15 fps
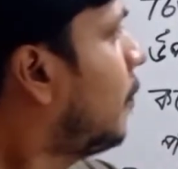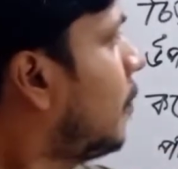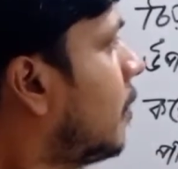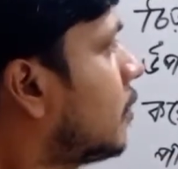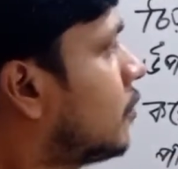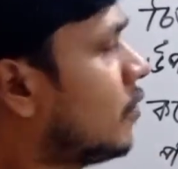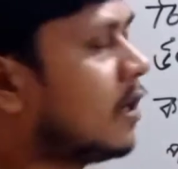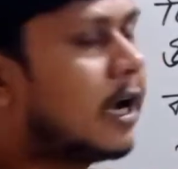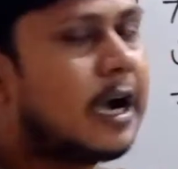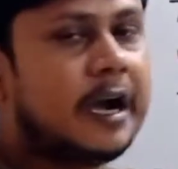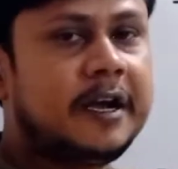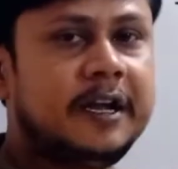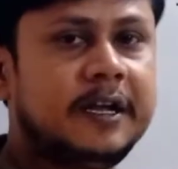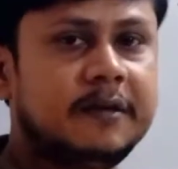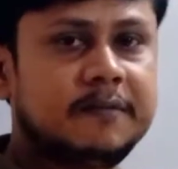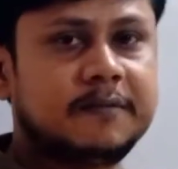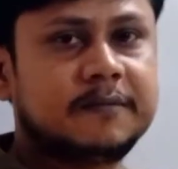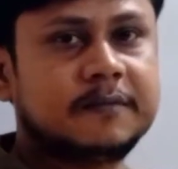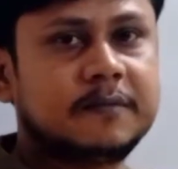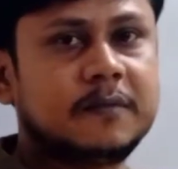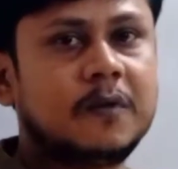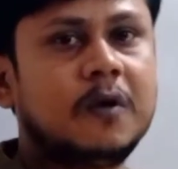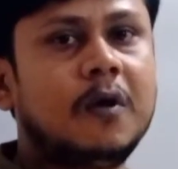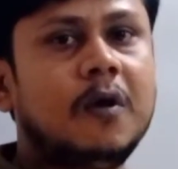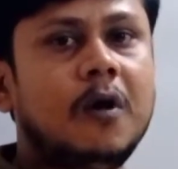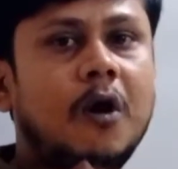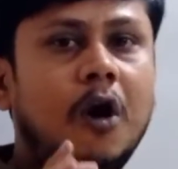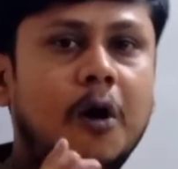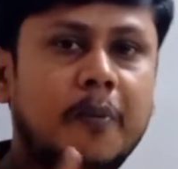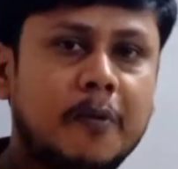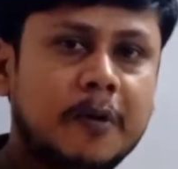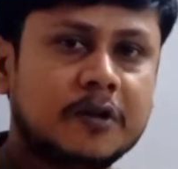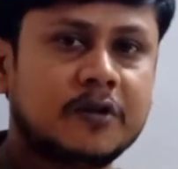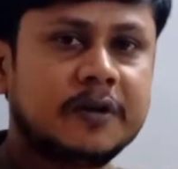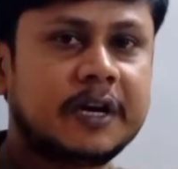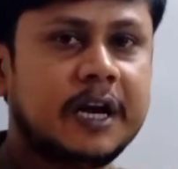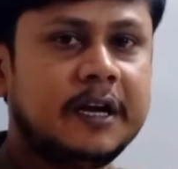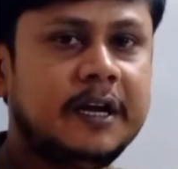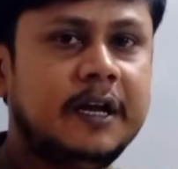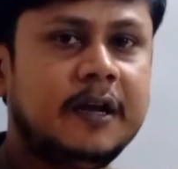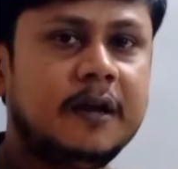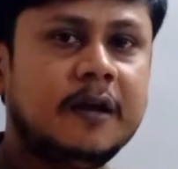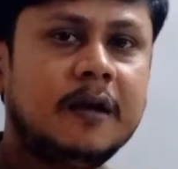অপবর্তন গ্রেটিং অপবর্তন গ্রেটিং